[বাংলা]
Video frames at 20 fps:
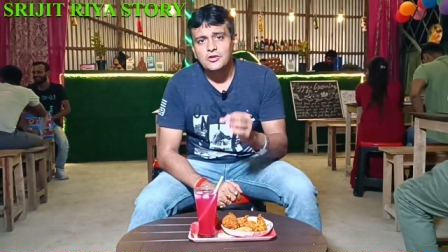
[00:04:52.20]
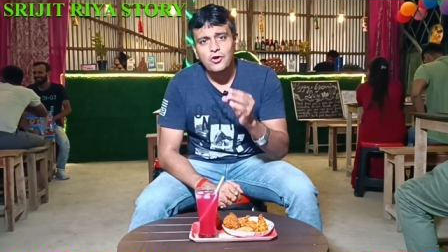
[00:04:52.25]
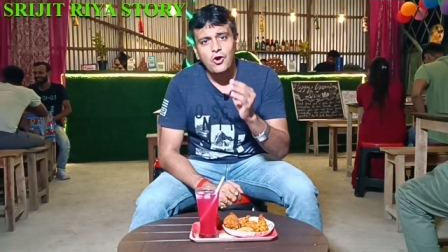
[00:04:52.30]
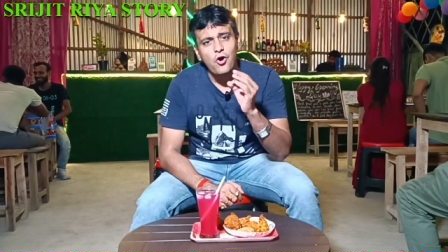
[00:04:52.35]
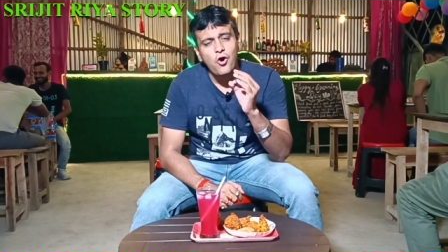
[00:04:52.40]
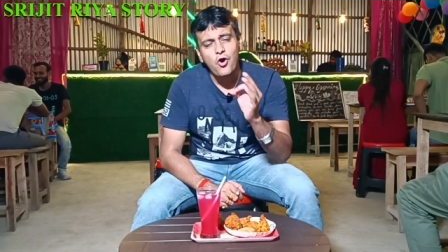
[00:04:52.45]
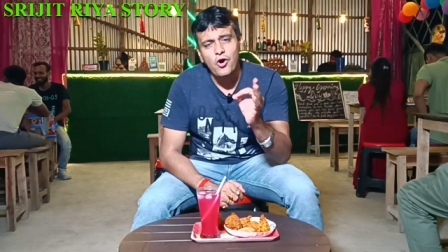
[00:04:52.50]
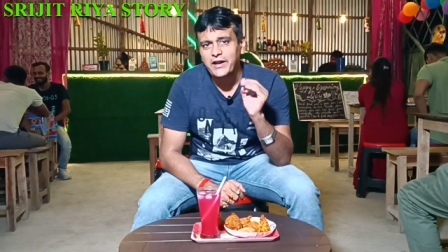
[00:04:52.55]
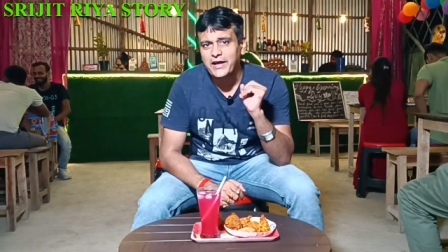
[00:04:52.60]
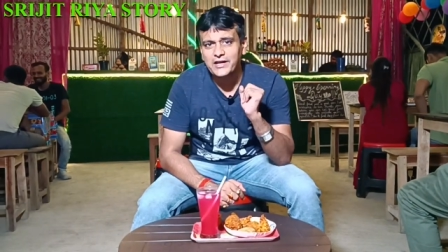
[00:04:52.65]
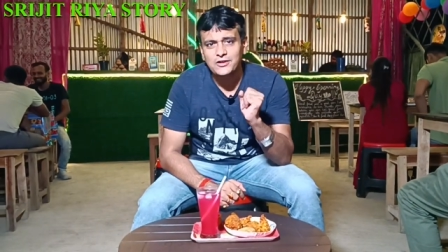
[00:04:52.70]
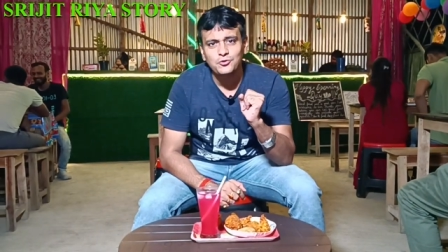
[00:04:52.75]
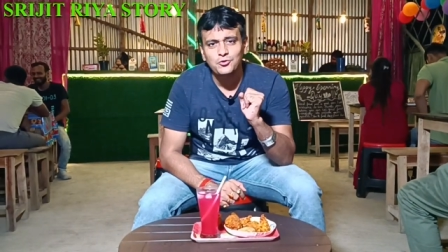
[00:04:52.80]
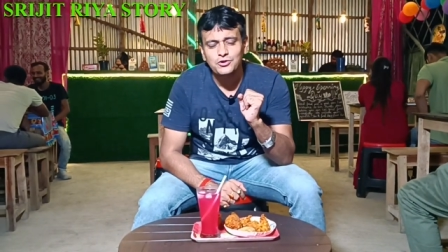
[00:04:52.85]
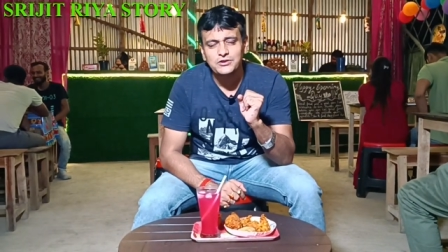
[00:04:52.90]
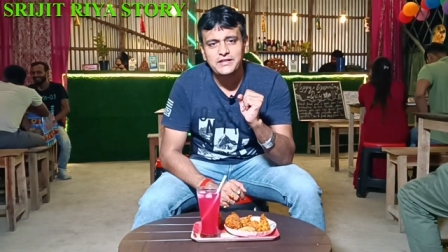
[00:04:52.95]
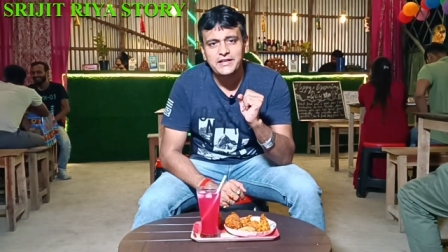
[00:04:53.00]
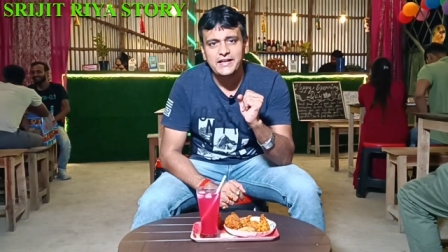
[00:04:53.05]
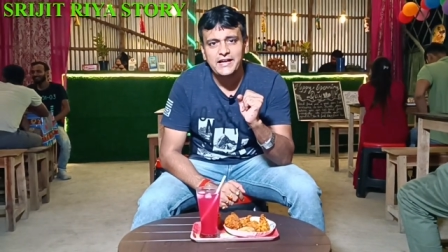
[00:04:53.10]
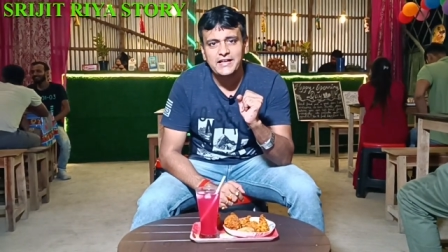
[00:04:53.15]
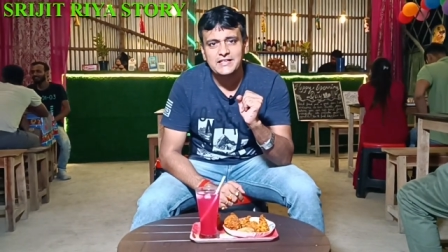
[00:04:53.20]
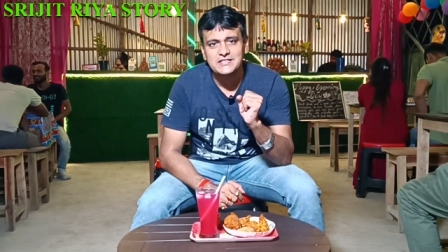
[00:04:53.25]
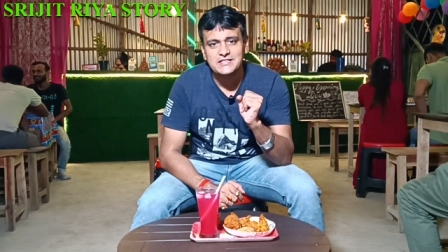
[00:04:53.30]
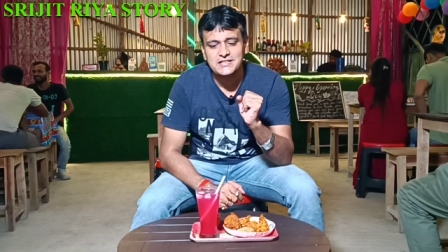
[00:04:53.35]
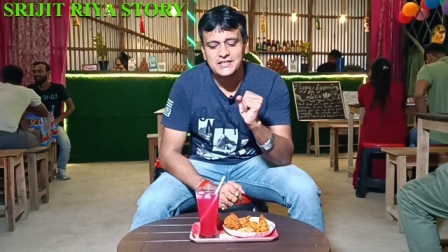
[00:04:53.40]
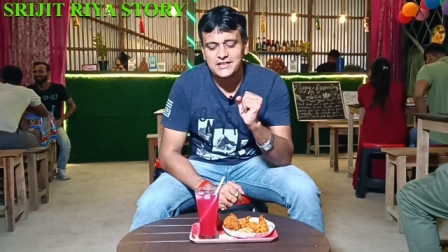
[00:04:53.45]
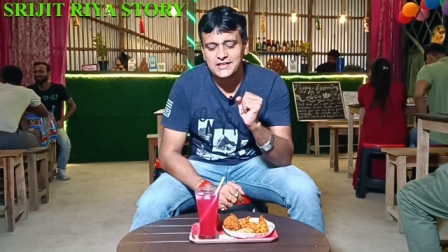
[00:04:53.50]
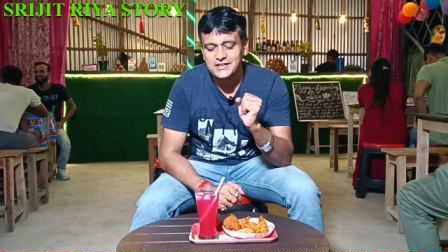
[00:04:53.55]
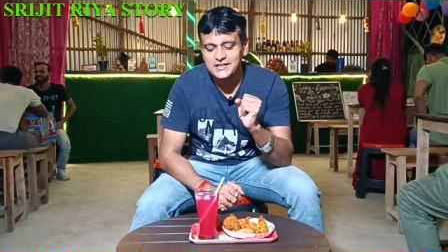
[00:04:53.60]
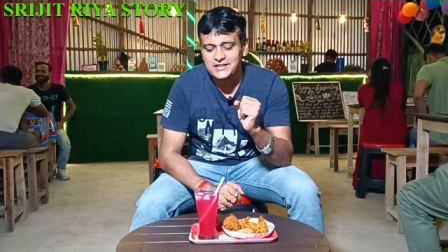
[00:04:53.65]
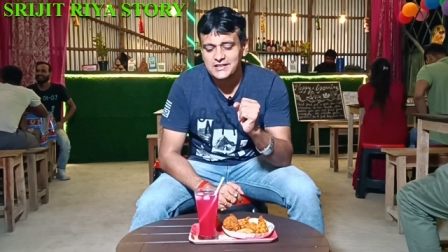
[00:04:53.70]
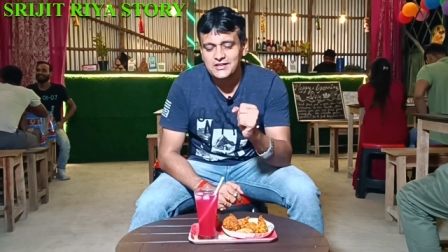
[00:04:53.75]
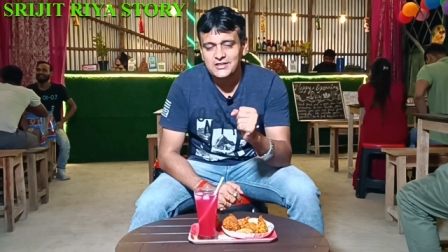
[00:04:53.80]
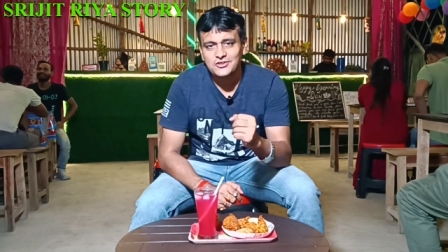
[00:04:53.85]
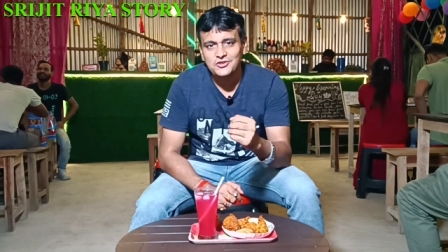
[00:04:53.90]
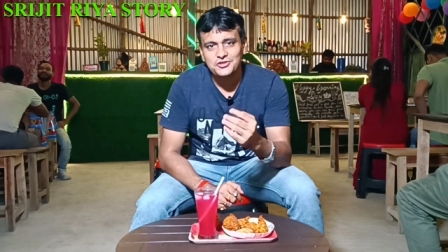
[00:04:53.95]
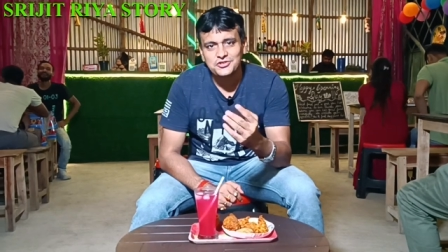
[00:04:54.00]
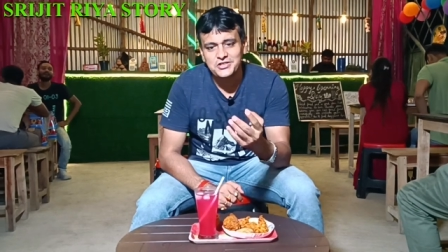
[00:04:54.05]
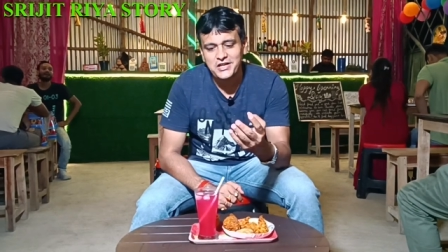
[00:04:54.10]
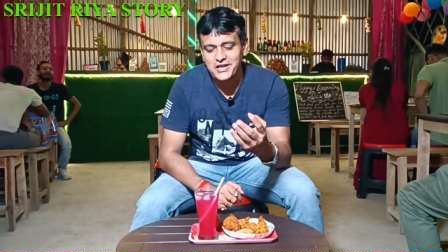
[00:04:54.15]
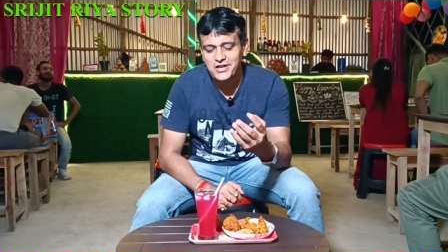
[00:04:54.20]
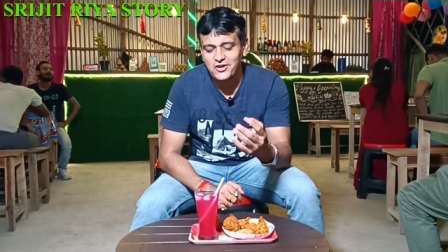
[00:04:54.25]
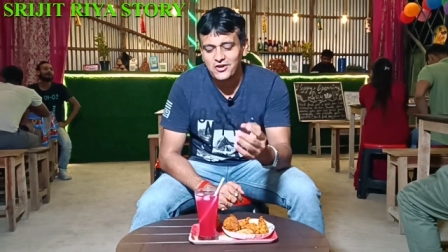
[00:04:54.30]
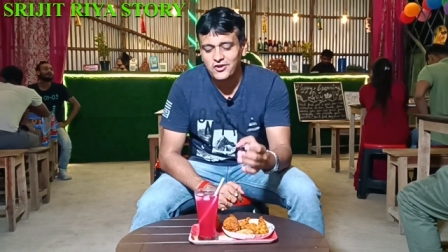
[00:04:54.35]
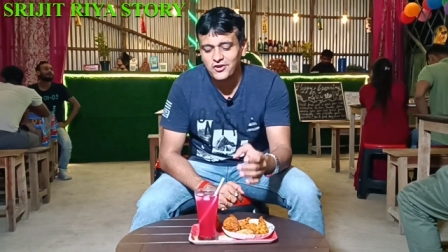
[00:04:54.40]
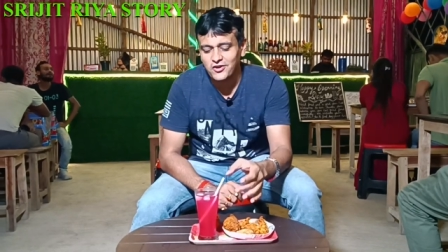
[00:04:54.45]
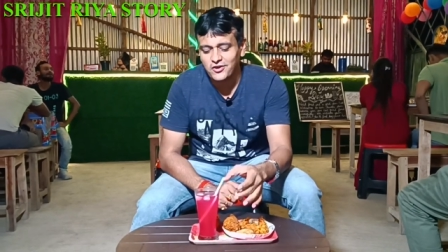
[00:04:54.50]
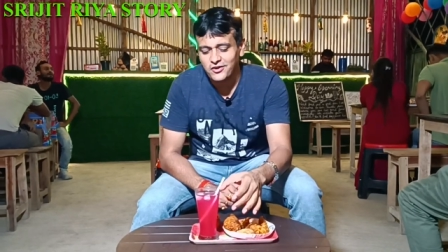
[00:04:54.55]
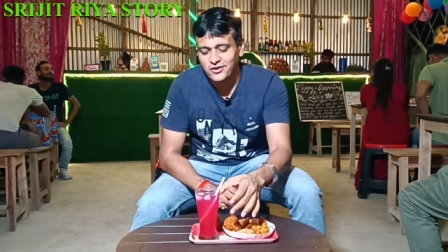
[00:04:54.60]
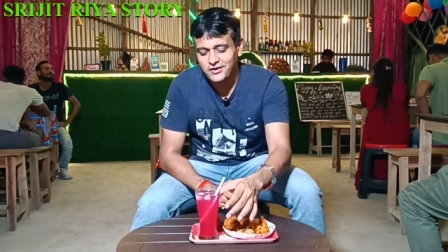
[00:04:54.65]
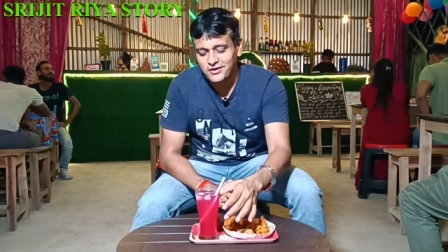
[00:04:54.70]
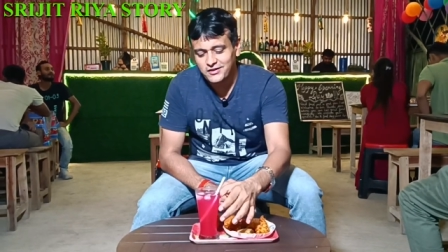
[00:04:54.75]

তো অনেক দূর থেকে এসছি তো সেই জন্য